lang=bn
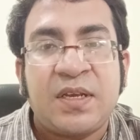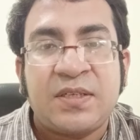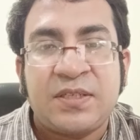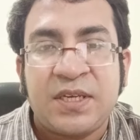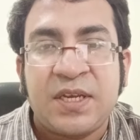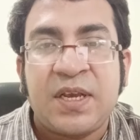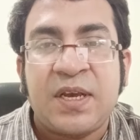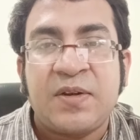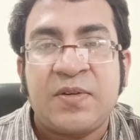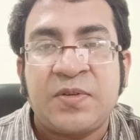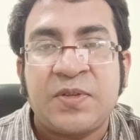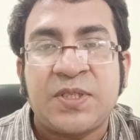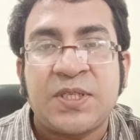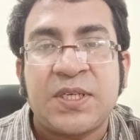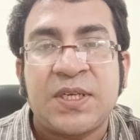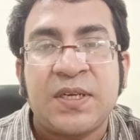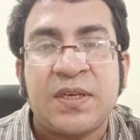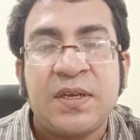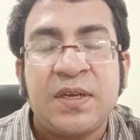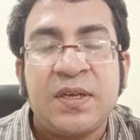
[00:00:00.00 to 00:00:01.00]
শিকার
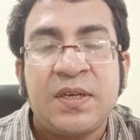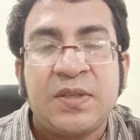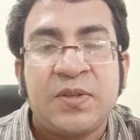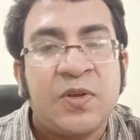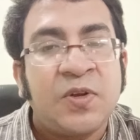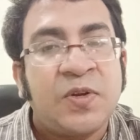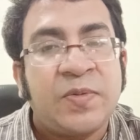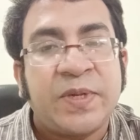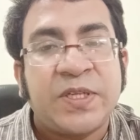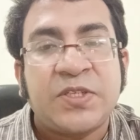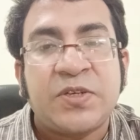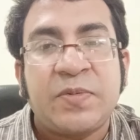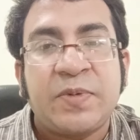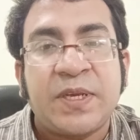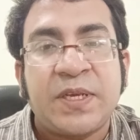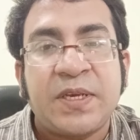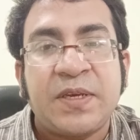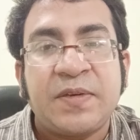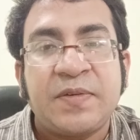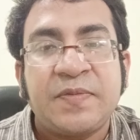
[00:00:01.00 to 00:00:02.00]
হচ্ছে ধন্যবাদ
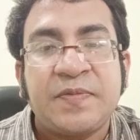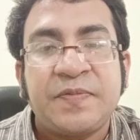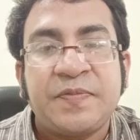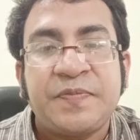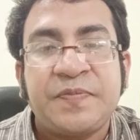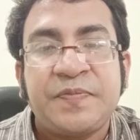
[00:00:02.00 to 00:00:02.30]
সবাইকে